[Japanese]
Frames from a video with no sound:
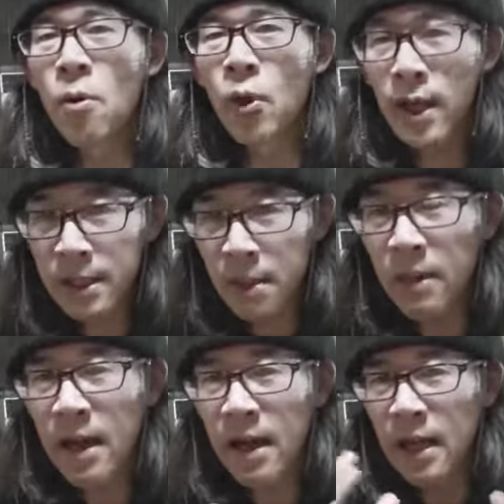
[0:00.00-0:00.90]
お客
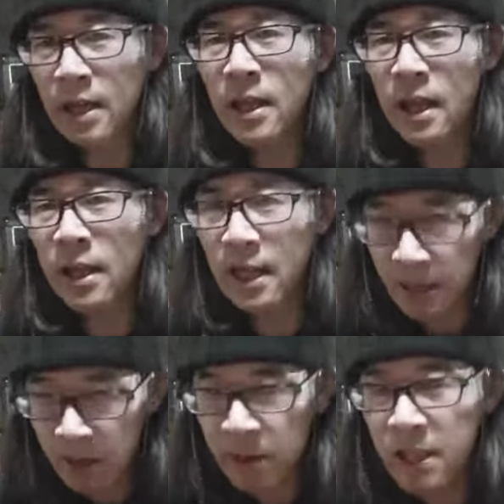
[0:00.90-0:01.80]
様が買った買っ
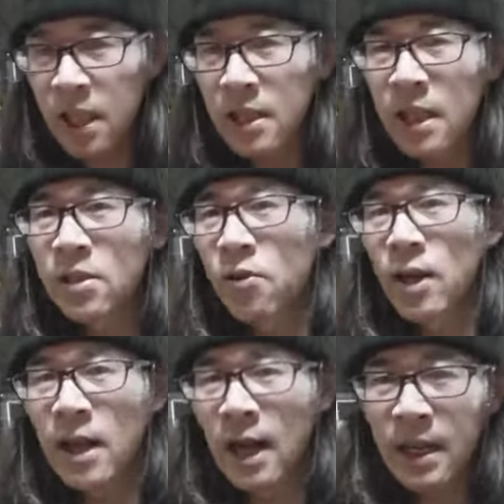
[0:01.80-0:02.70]
てくださった後に
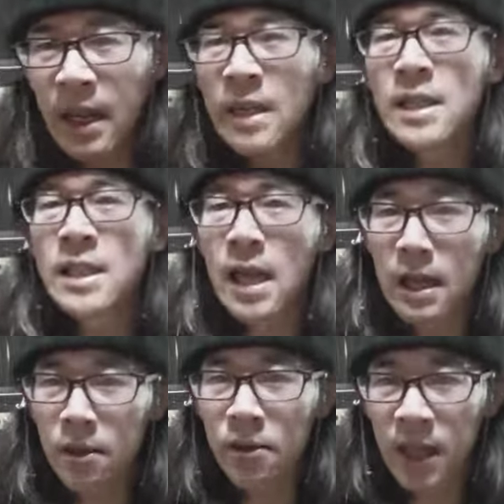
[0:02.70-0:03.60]
がっかりしな
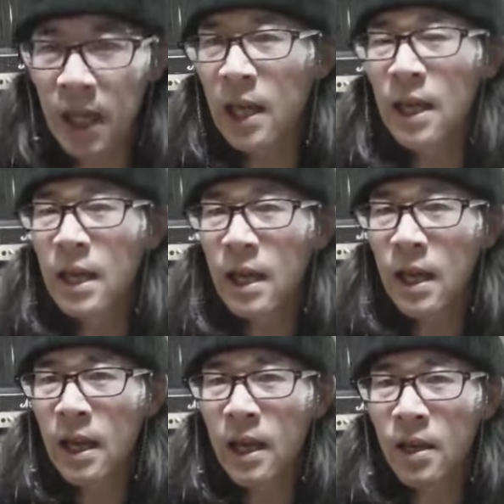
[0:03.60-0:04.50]
いように
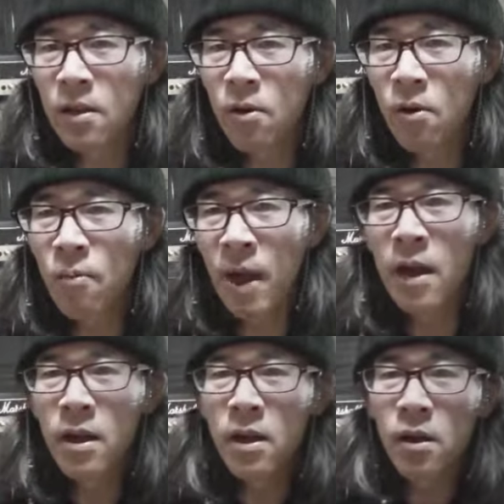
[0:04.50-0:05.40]
えー、っとまあ
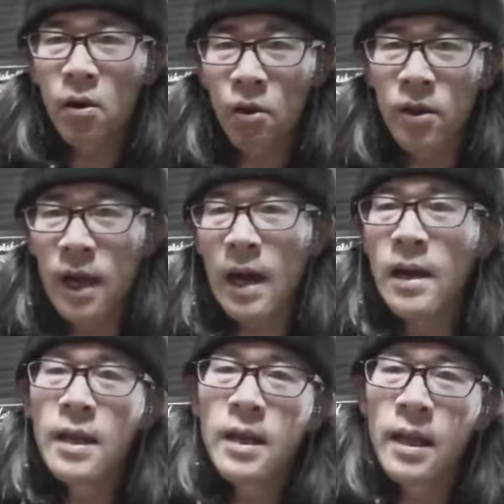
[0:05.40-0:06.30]
こういった
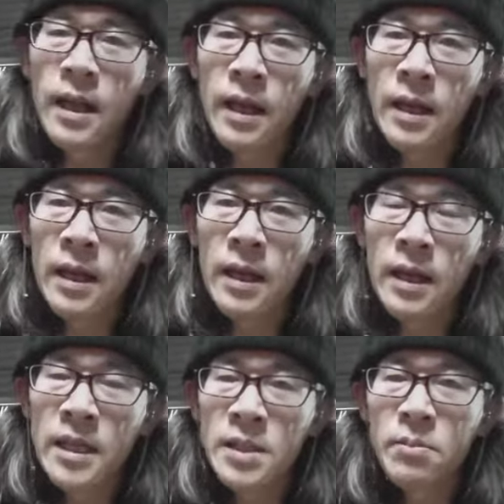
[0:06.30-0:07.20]

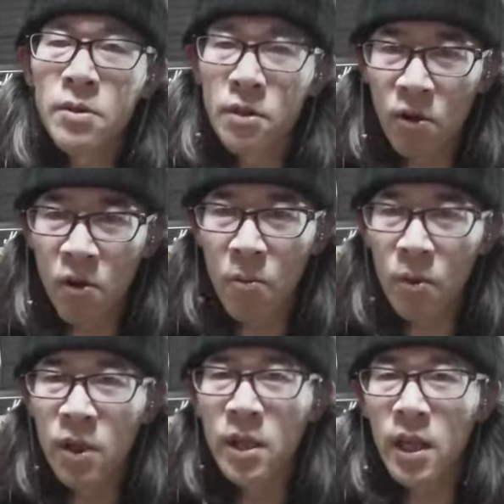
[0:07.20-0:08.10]
えー、自分の
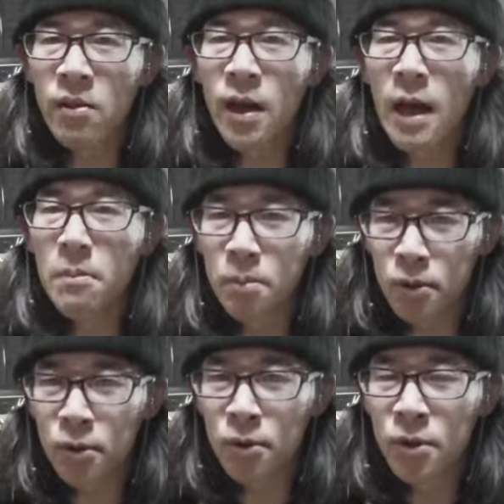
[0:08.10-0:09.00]
持っている
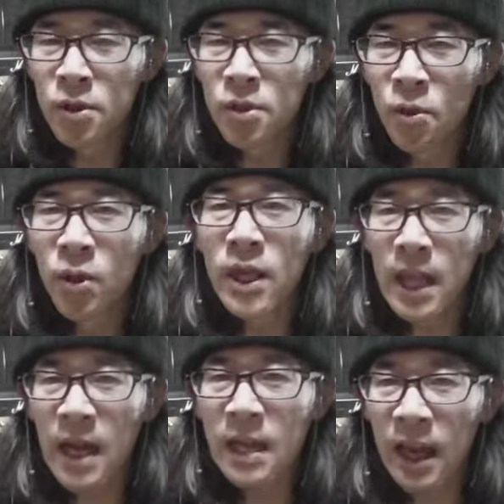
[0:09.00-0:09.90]
アンプと
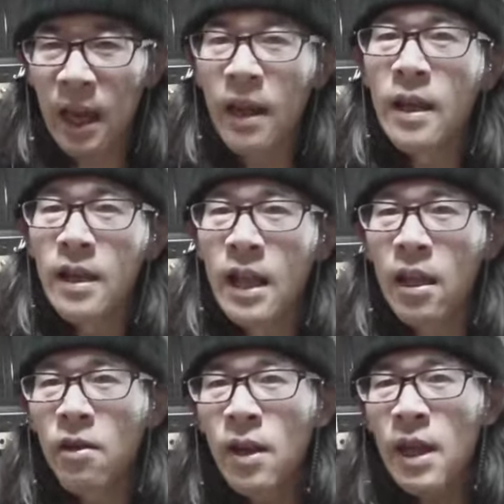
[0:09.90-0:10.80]
ギターでで
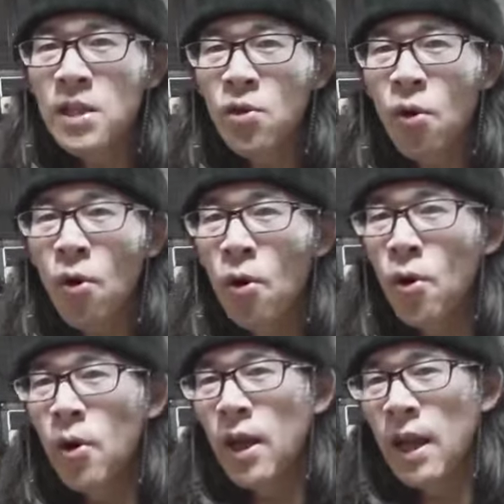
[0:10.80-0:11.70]
きるだけその、
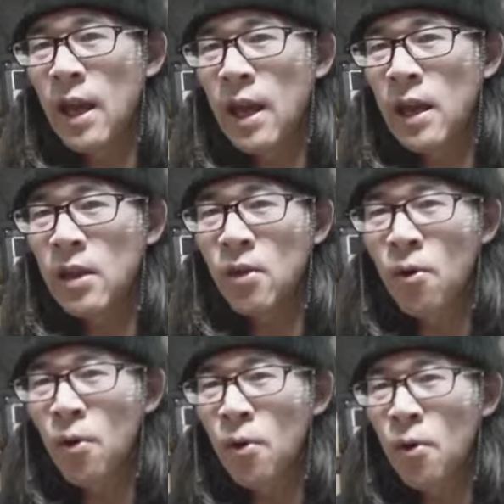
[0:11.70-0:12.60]
えっ、ー、
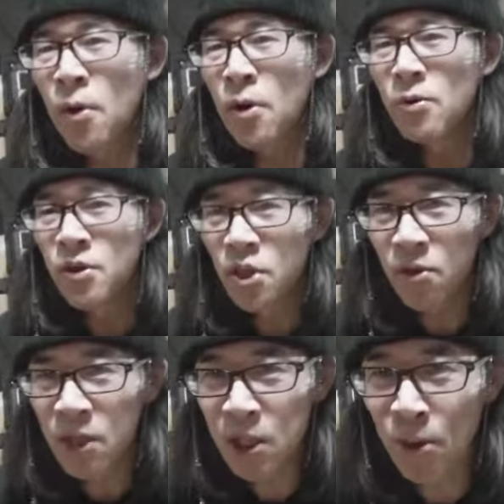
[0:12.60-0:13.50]
と粉
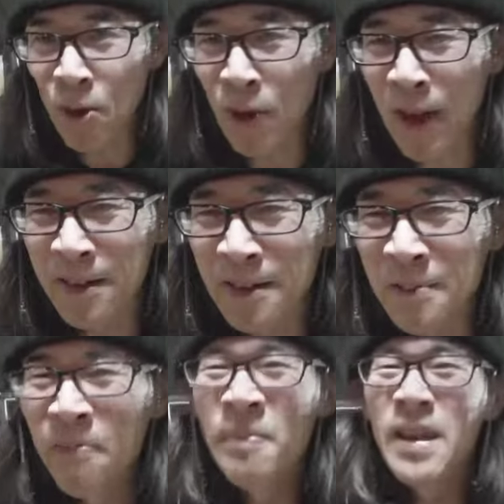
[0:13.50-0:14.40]
飾することなく
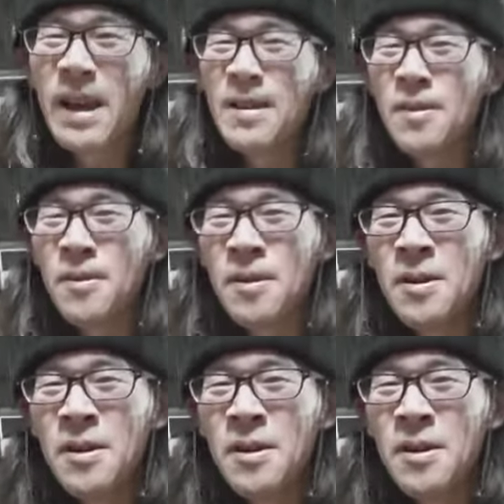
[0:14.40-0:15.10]
あの